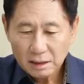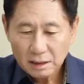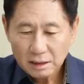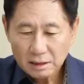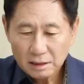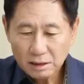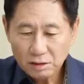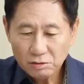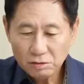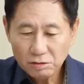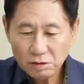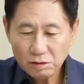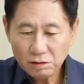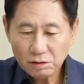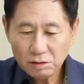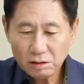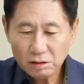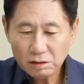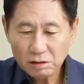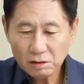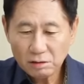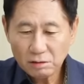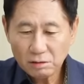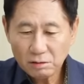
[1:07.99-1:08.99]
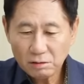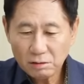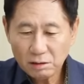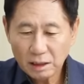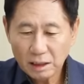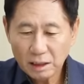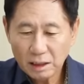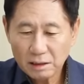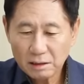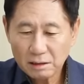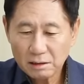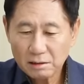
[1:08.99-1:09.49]
이제 윤석열 정권
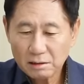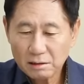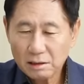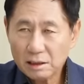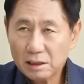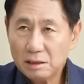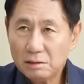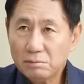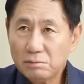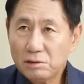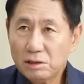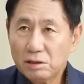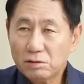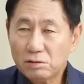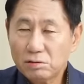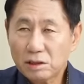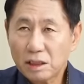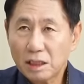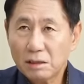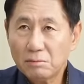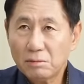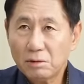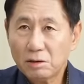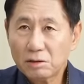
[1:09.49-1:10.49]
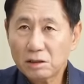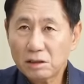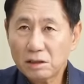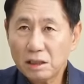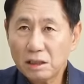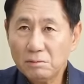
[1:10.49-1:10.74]
하에서는 김치도 잘 먹기